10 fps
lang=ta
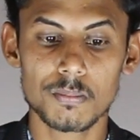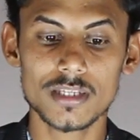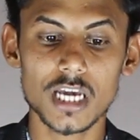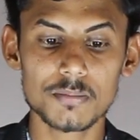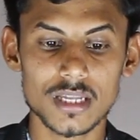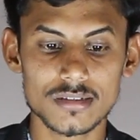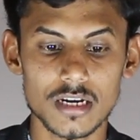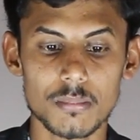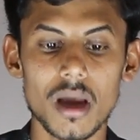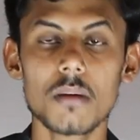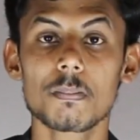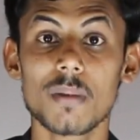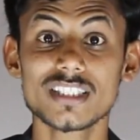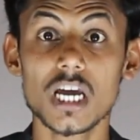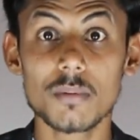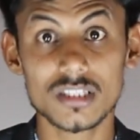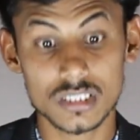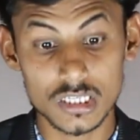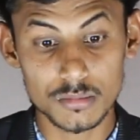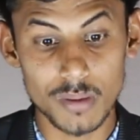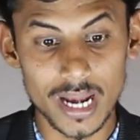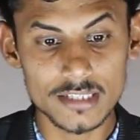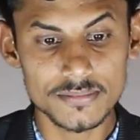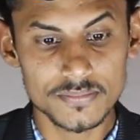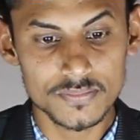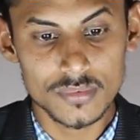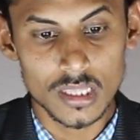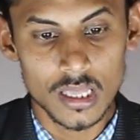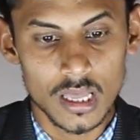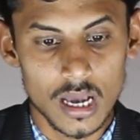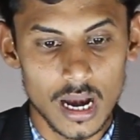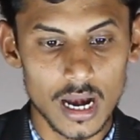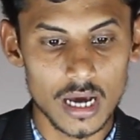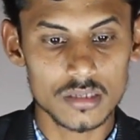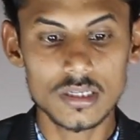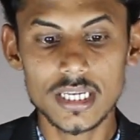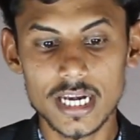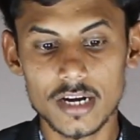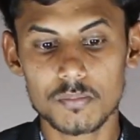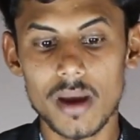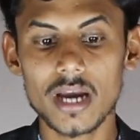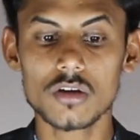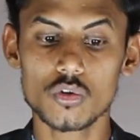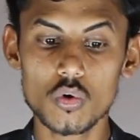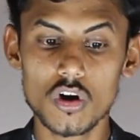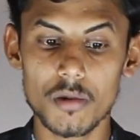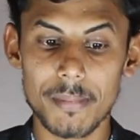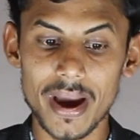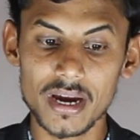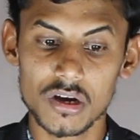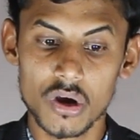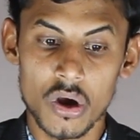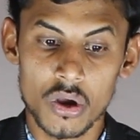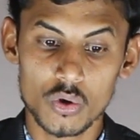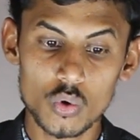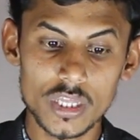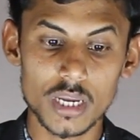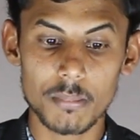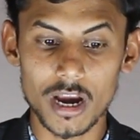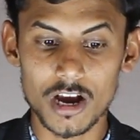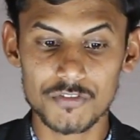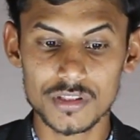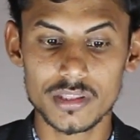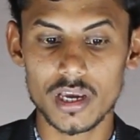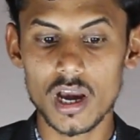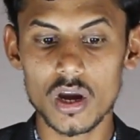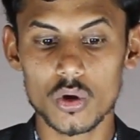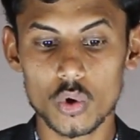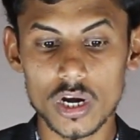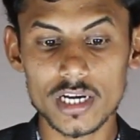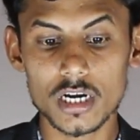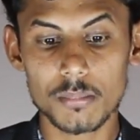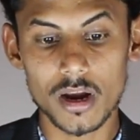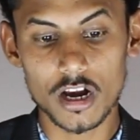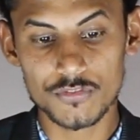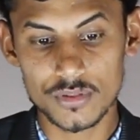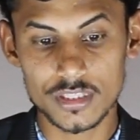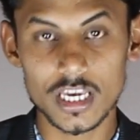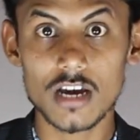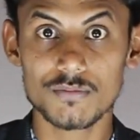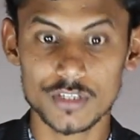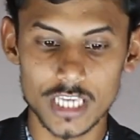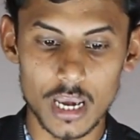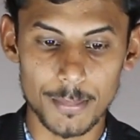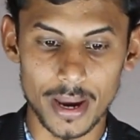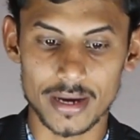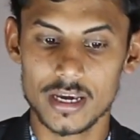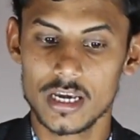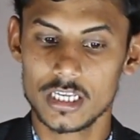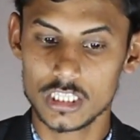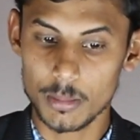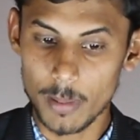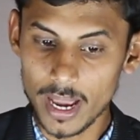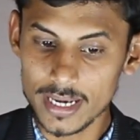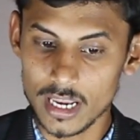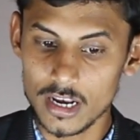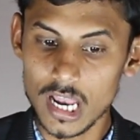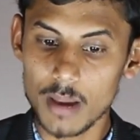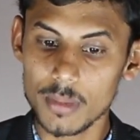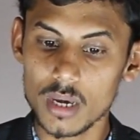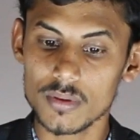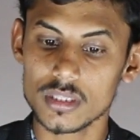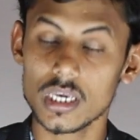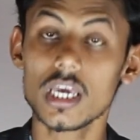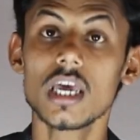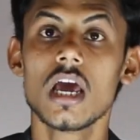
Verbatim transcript: பஞ்சாப் நேஷனல் பேங்க் பஞ்சாப் அண்ட் சிந்த் பேங்க் சிண்டிகேட் பேங்க் யூகோ பேங்க் யூனியன் பேங்க் ஆஃப் இந்தியா யுனைடெட் பேங்க் ஆஃப் இந்தியா விஜயா பேங்க் இந்த பேங்க் எல்லாமே வந்து